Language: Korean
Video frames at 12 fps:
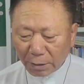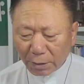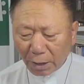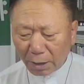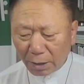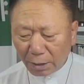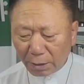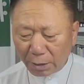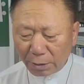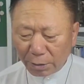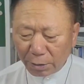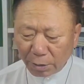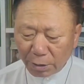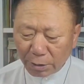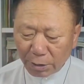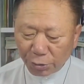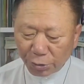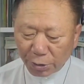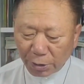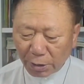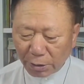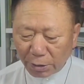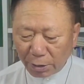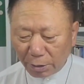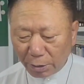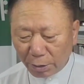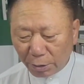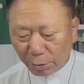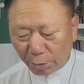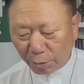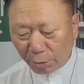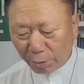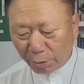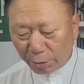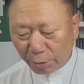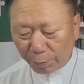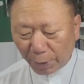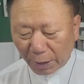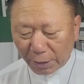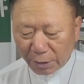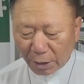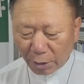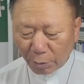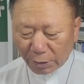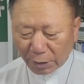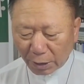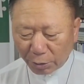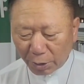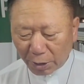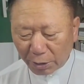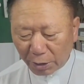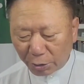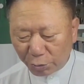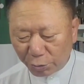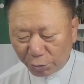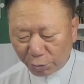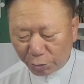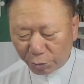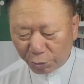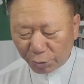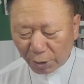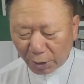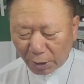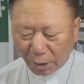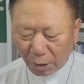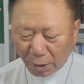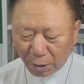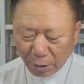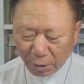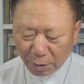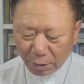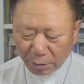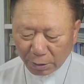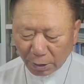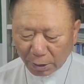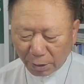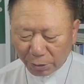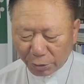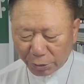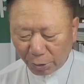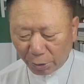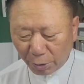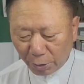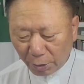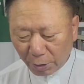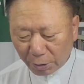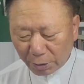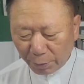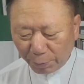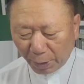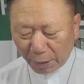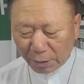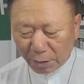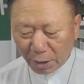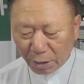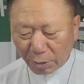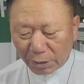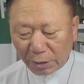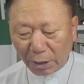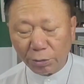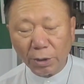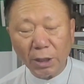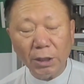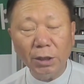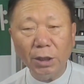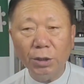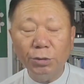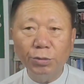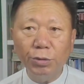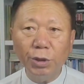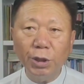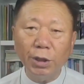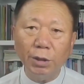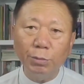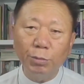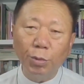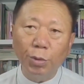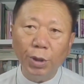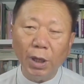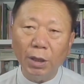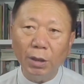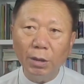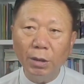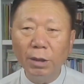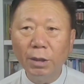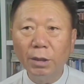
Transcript: 자 그래서 여기 예수님께서 또 어, 바리새인과 사두개인들이 누룩을 주게 하라 이런 얘기를 했죠. 자, 바리새인과 사두개인들이 누리기 뭐예요?